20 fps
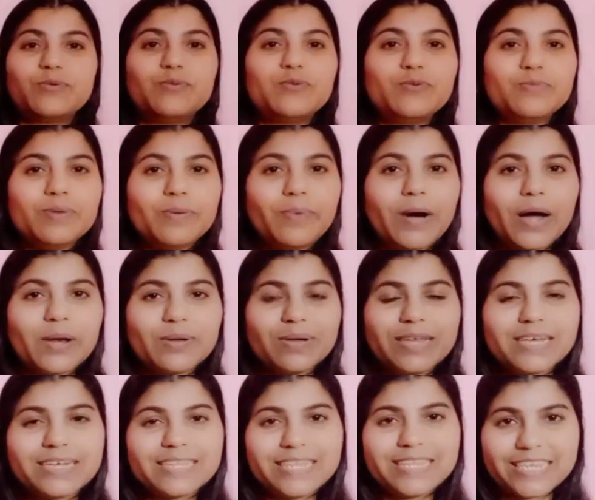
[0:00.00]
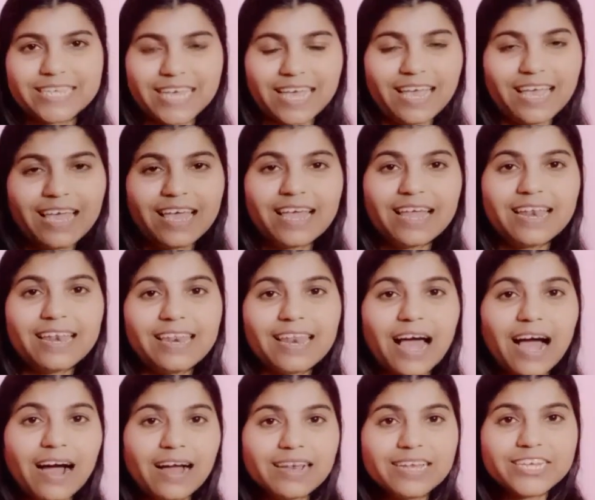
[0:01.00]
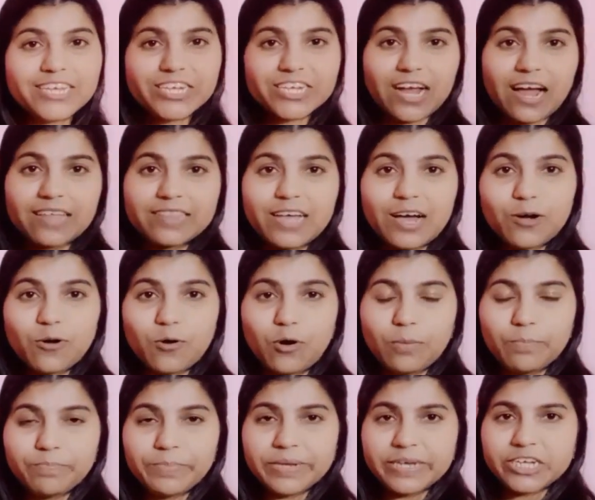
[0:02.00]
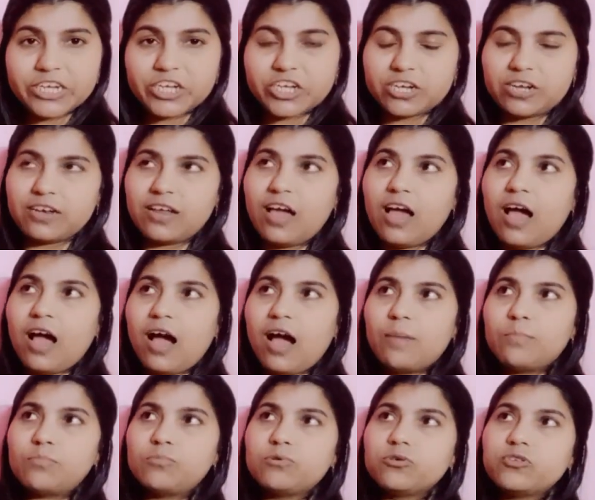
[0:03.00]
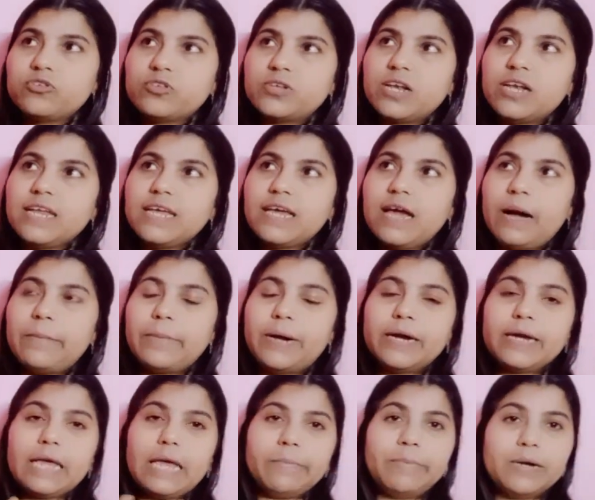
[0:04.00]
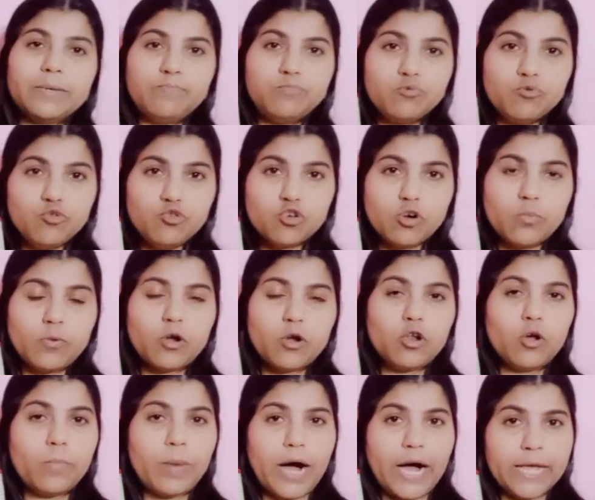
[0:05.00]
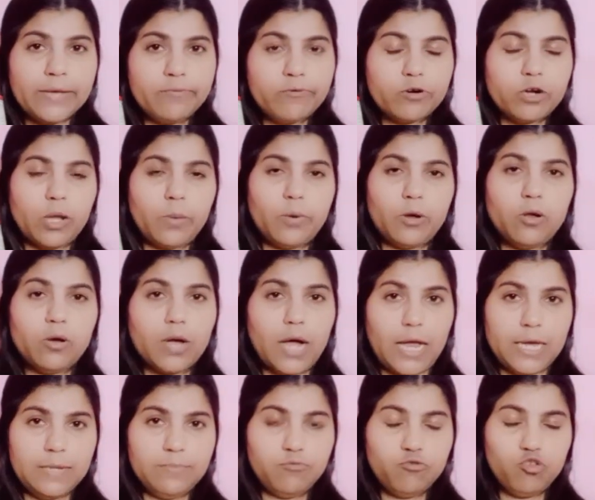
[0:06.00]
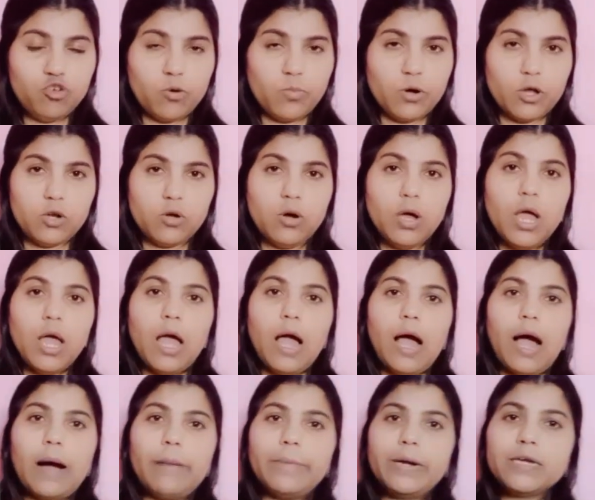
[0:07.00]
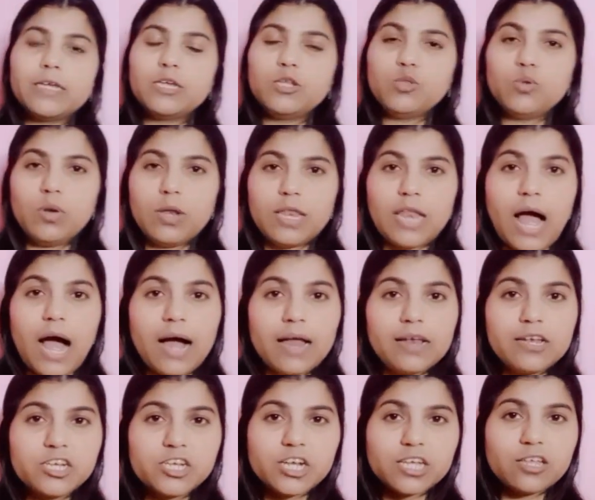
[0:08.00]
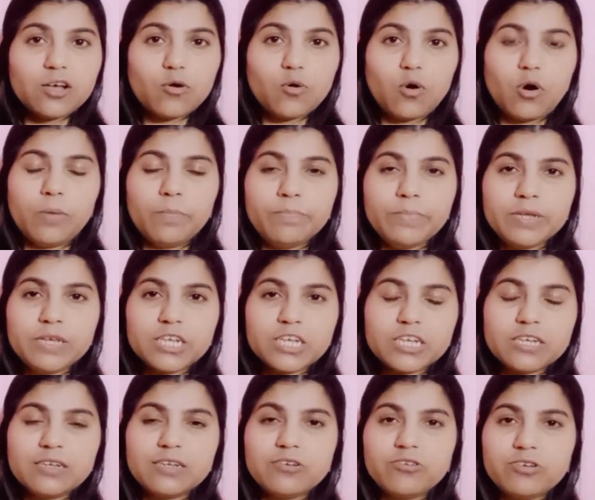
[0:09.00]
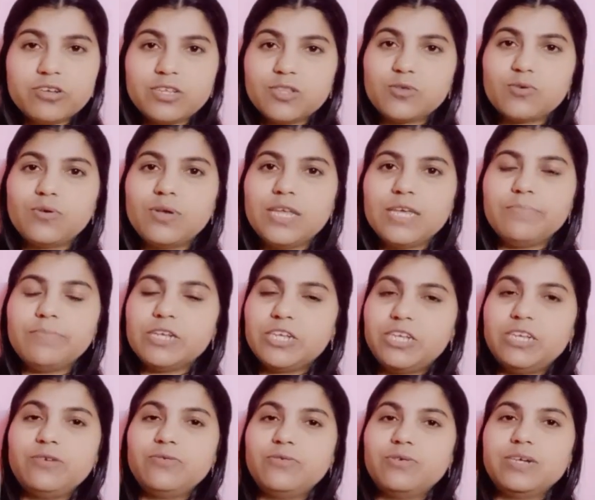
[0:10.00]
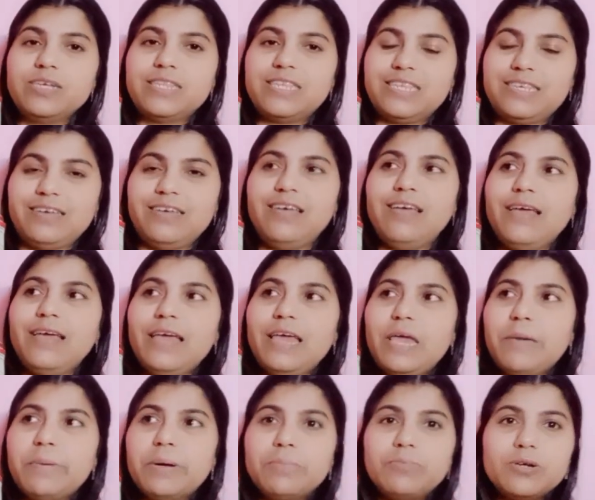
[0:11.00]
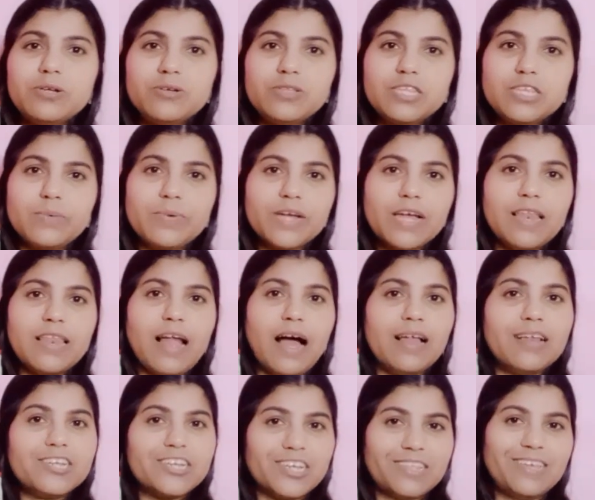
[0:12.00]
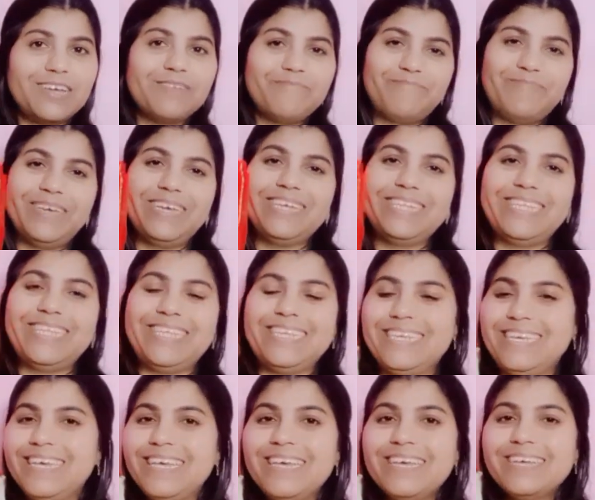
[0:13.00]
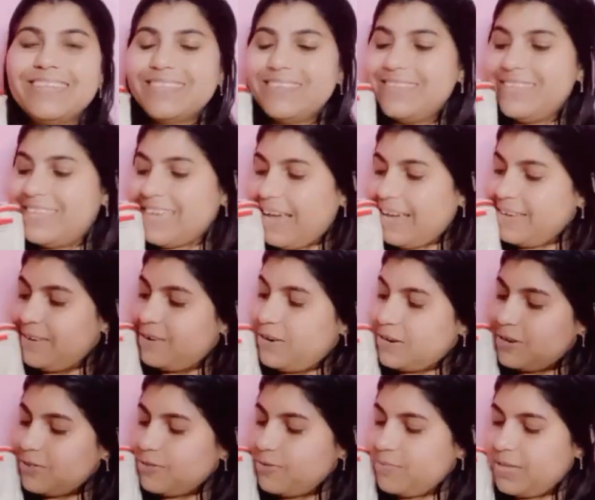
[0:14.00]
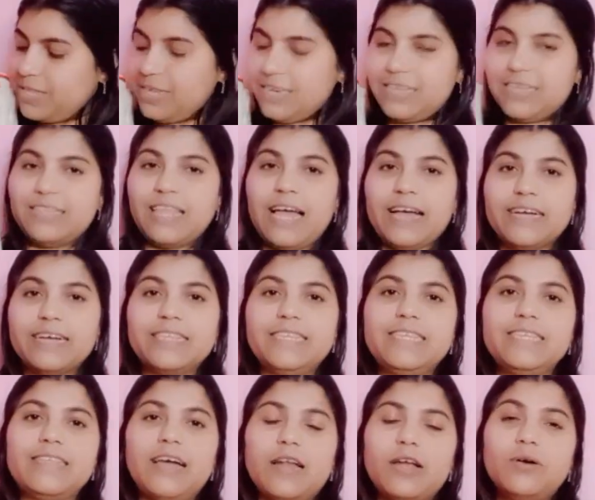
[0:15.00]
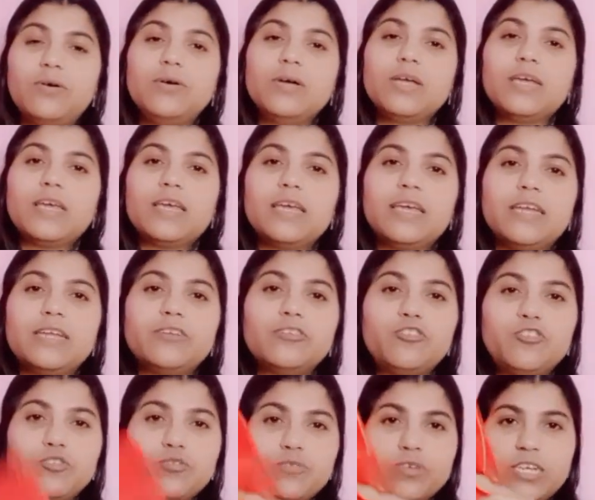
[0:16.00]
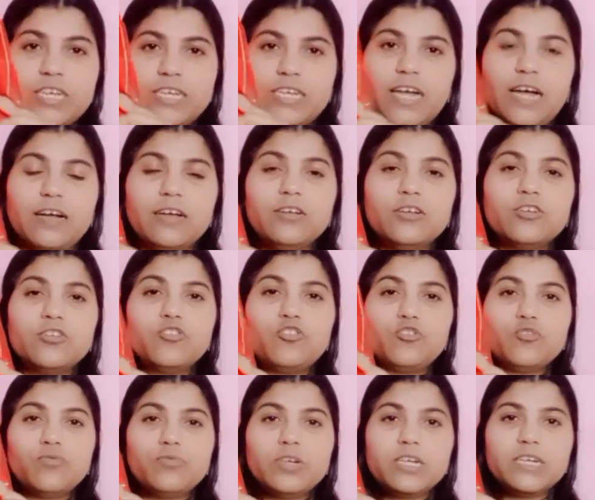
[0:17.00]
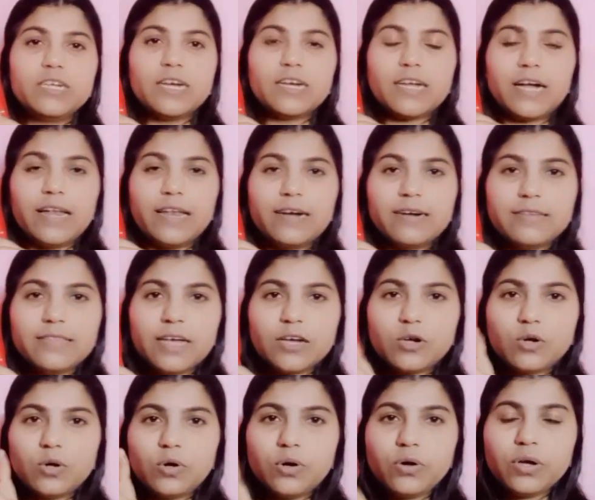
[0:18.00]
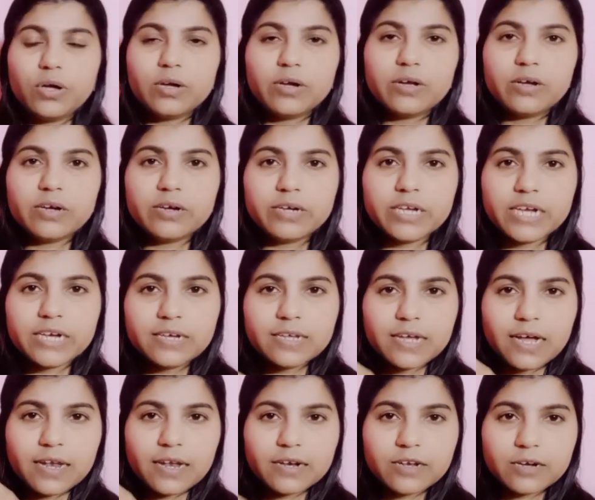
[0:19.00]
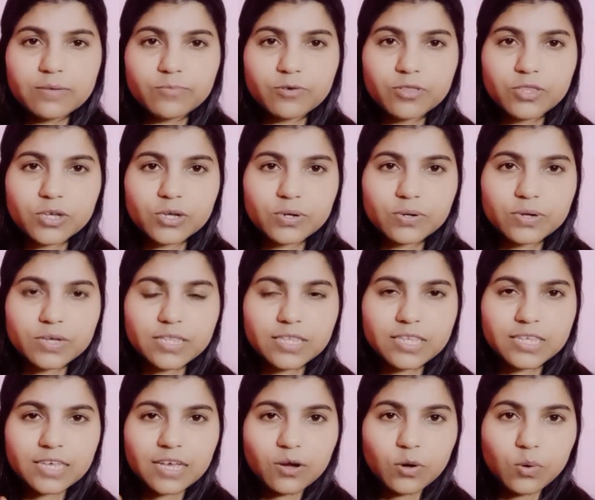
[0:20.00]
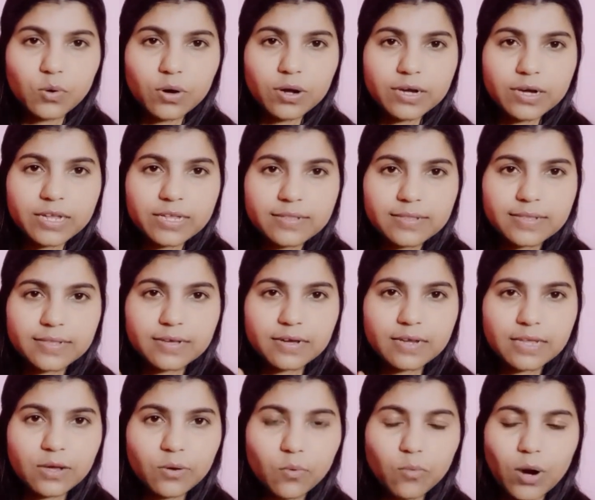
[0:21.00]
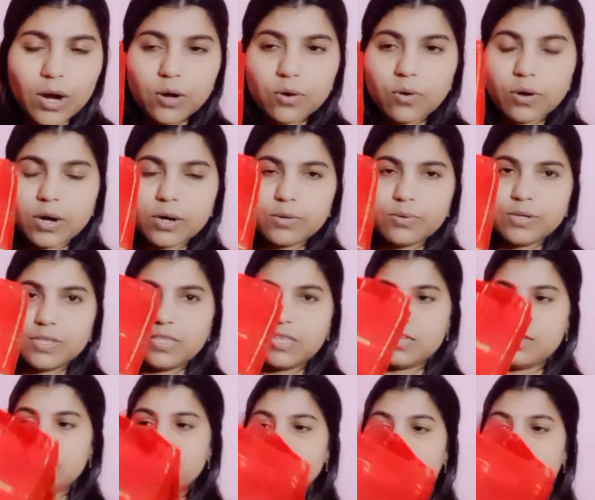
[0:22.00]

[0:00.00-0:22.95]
খুবই ভালো লেগেছে লাল সাদা কম্বিনেশন মোস্টলি আমার এবার পুজো বলো ভাইফোঁটা বলো কালী পুজো বলো আমার কিন্তু লাল সাদা কম্বিনেশনের ড্রেসগুলি বেশি হয়েছে এবার মনে হচ্ছে আমাকে লাল সাদায় পেয়েছে তো যাই হোক তোমাদেরকে দেখাচ্ছি দাঁড়াও এর চুনরিটা চুনরিটার কালার দেখো রেড কালারের মধ্যে রয়েছে গোল্ডেন জারি ওয়াক করা রয়েছে